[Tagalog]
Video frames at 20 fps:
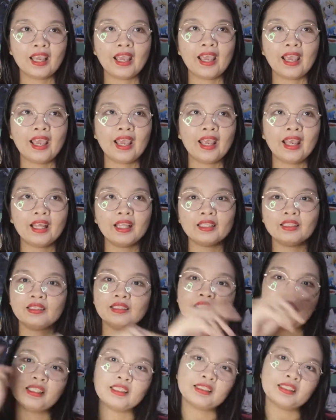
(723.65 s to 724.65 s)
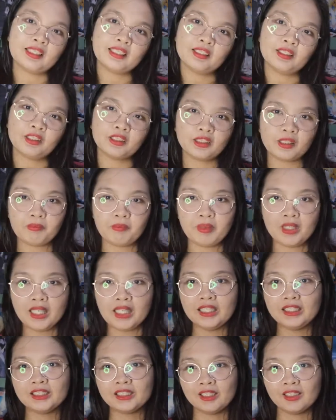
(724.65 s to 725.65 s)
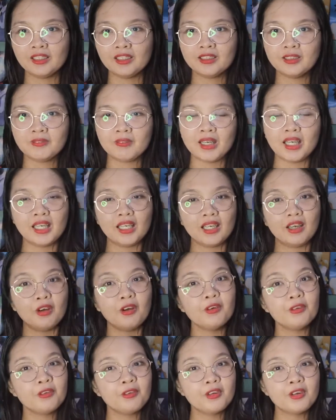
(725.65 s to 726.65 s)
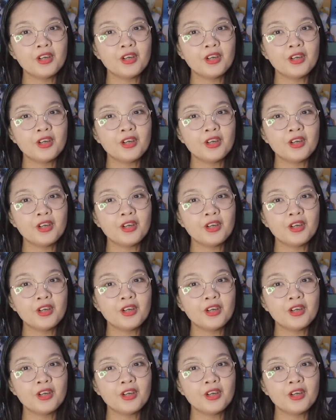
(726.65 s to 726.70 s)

and hit the notification below